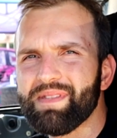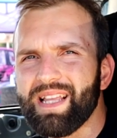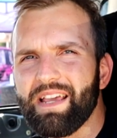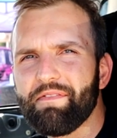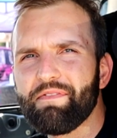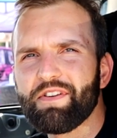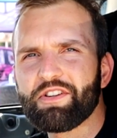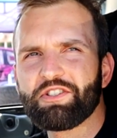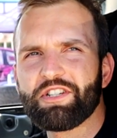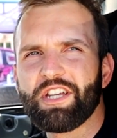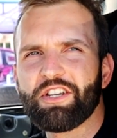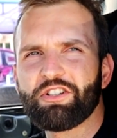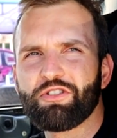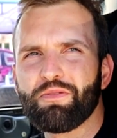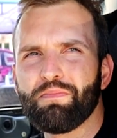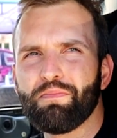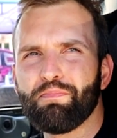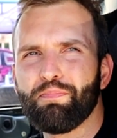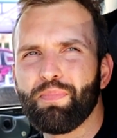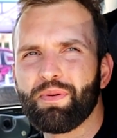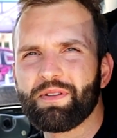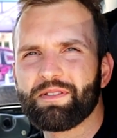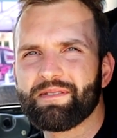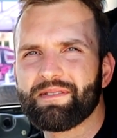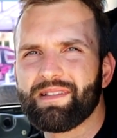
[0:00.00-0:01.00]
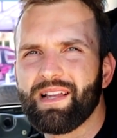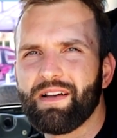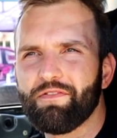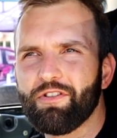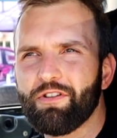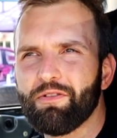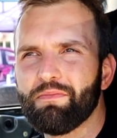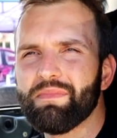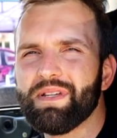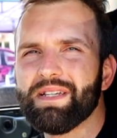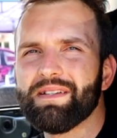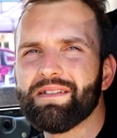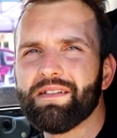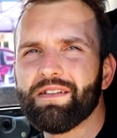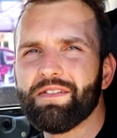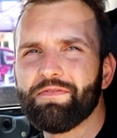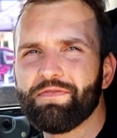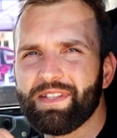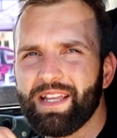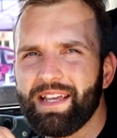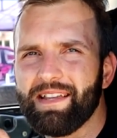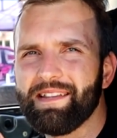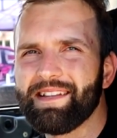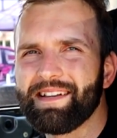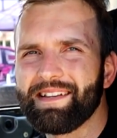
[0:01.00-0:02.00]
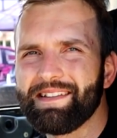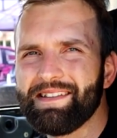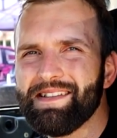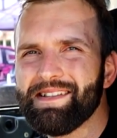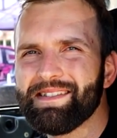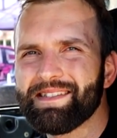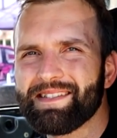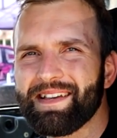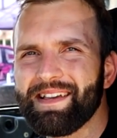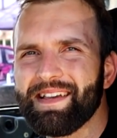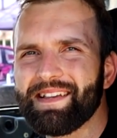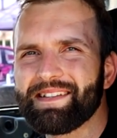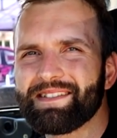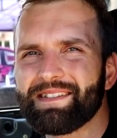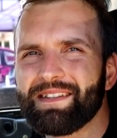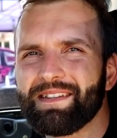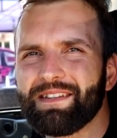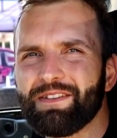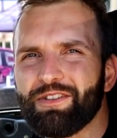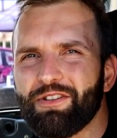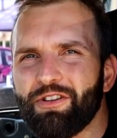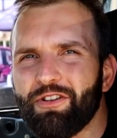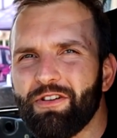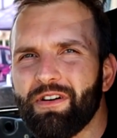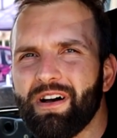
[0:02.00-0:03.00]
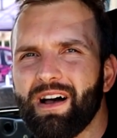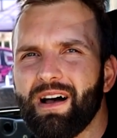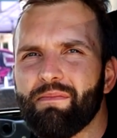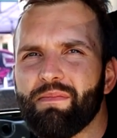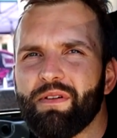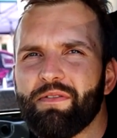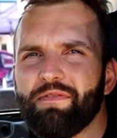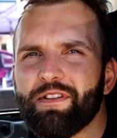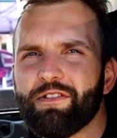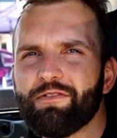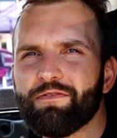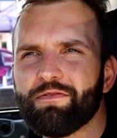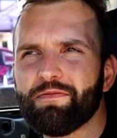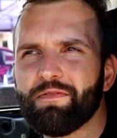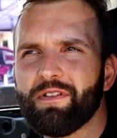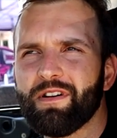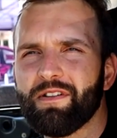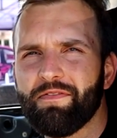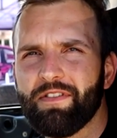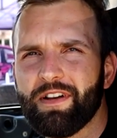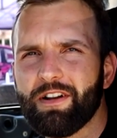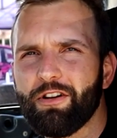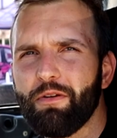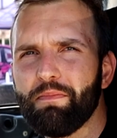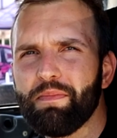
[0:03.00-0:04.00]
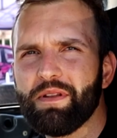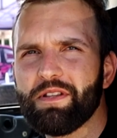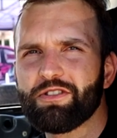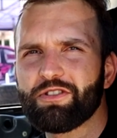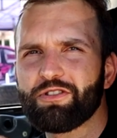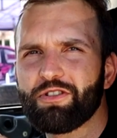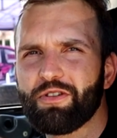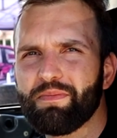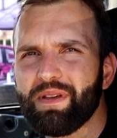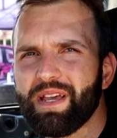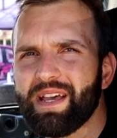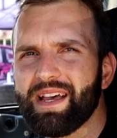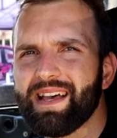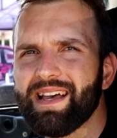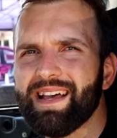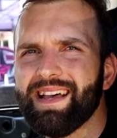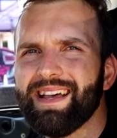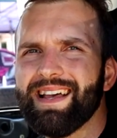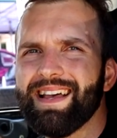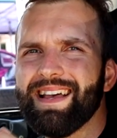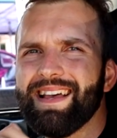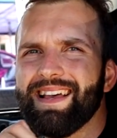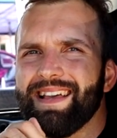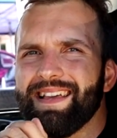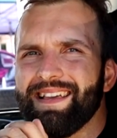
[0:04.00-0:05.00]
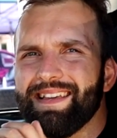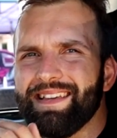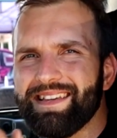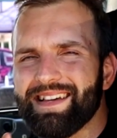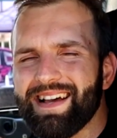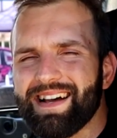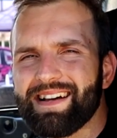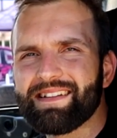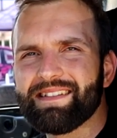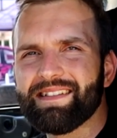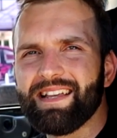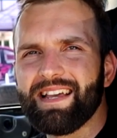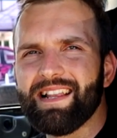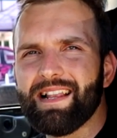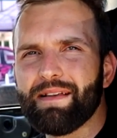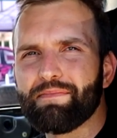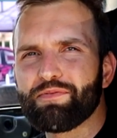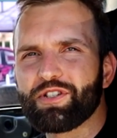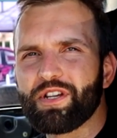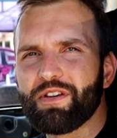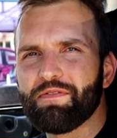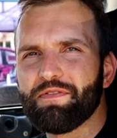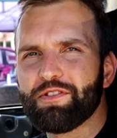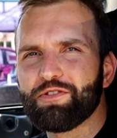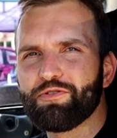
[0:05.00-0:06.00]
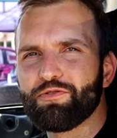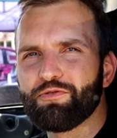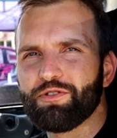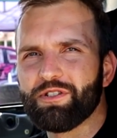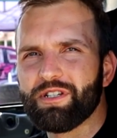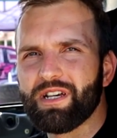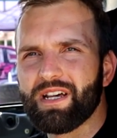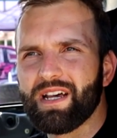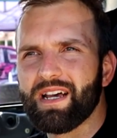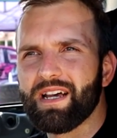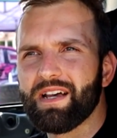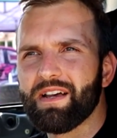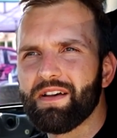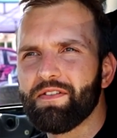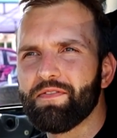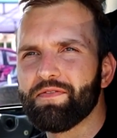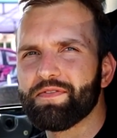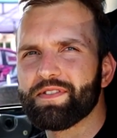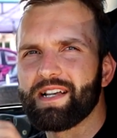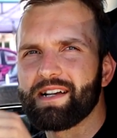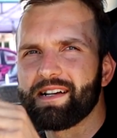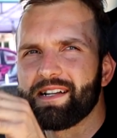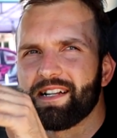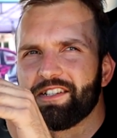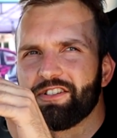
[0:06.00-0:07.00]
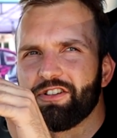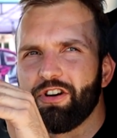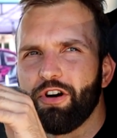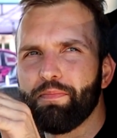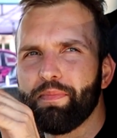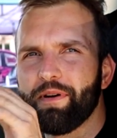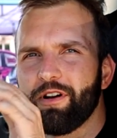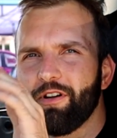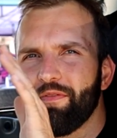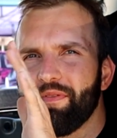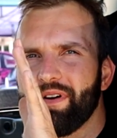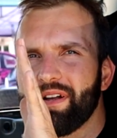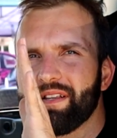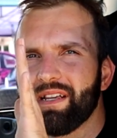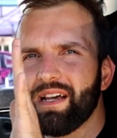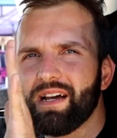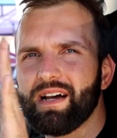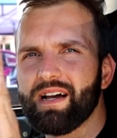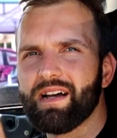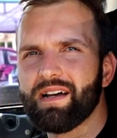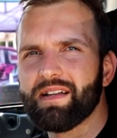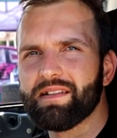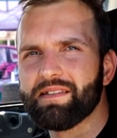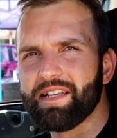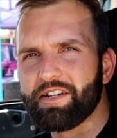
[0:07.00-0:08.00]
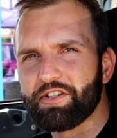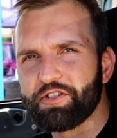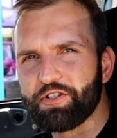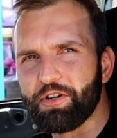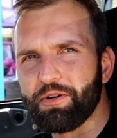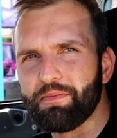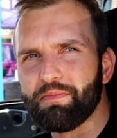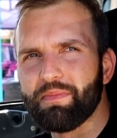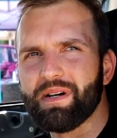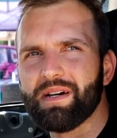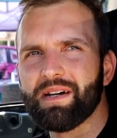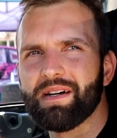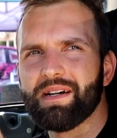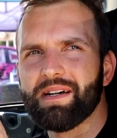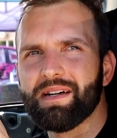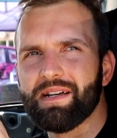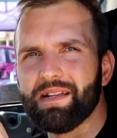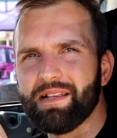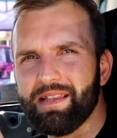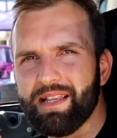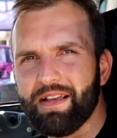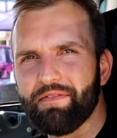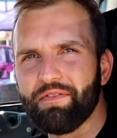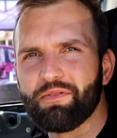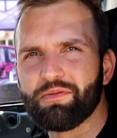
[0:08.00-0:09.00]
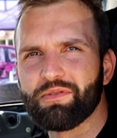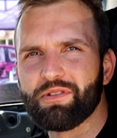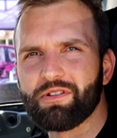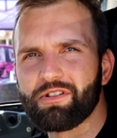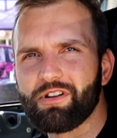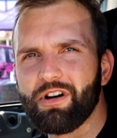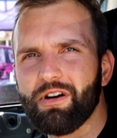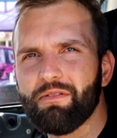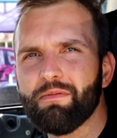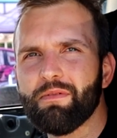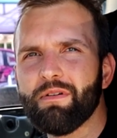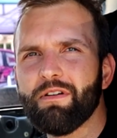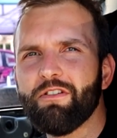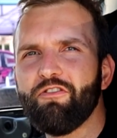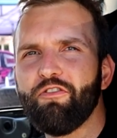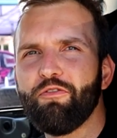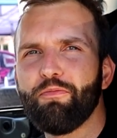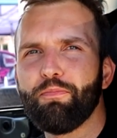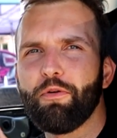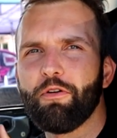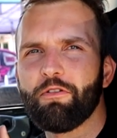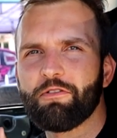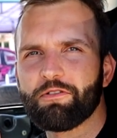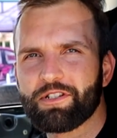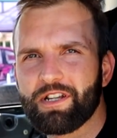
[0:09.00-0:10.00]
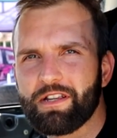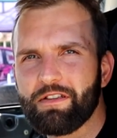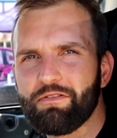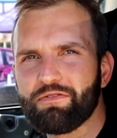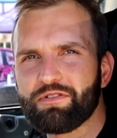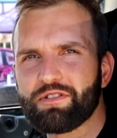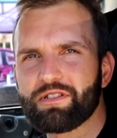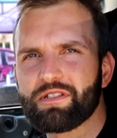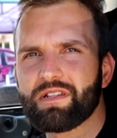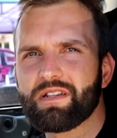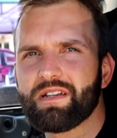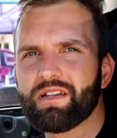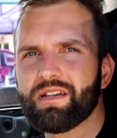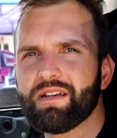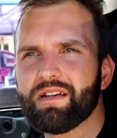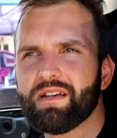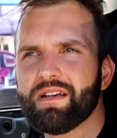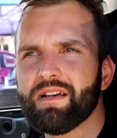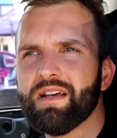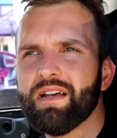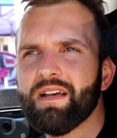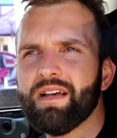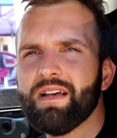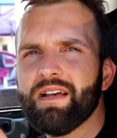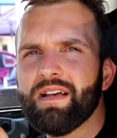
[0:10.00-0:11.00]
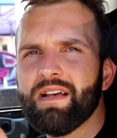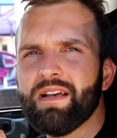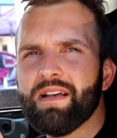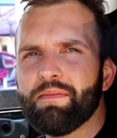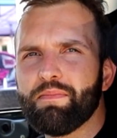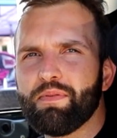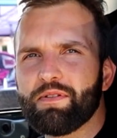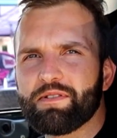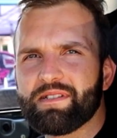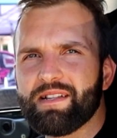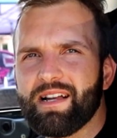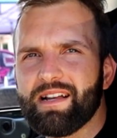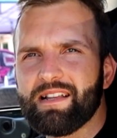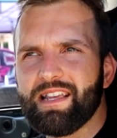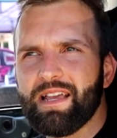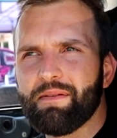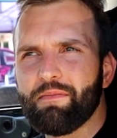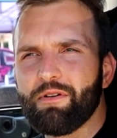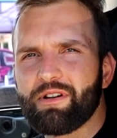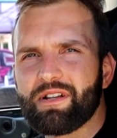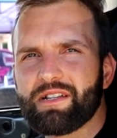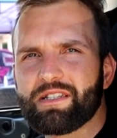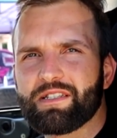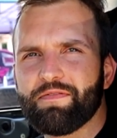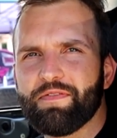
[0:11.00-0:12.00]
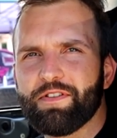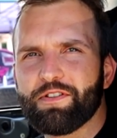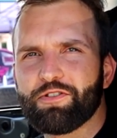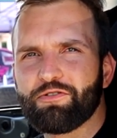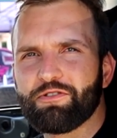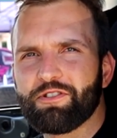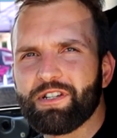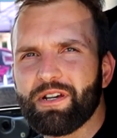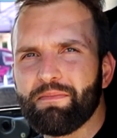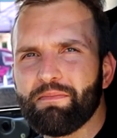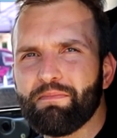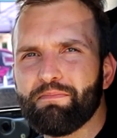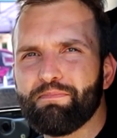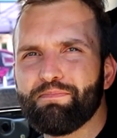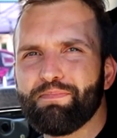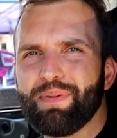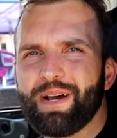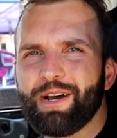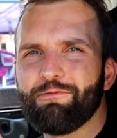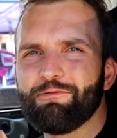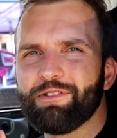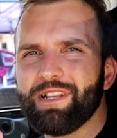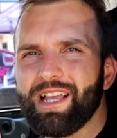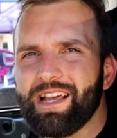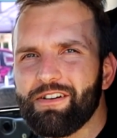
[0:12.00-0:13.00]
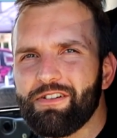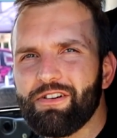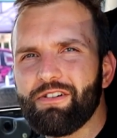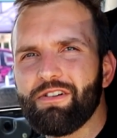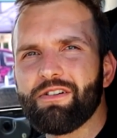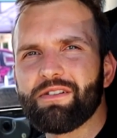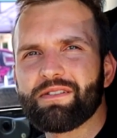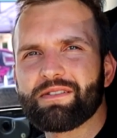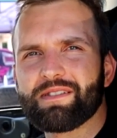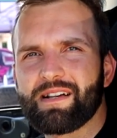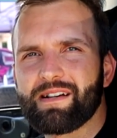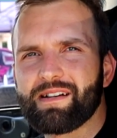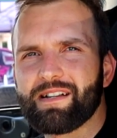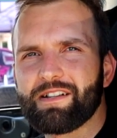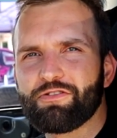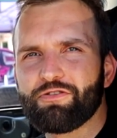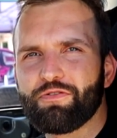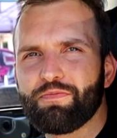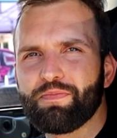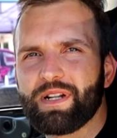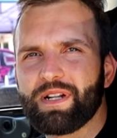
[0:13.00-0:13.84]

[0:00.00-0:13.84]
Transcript: Najważniejszą podstawą e, w tej technice jest to, aby wyrobić sobie jak najlepsze wyczucie w zakresie operowania naszą lewą nogą w połączeniu z poznaniem oraz wyczuciem pełnego zakresu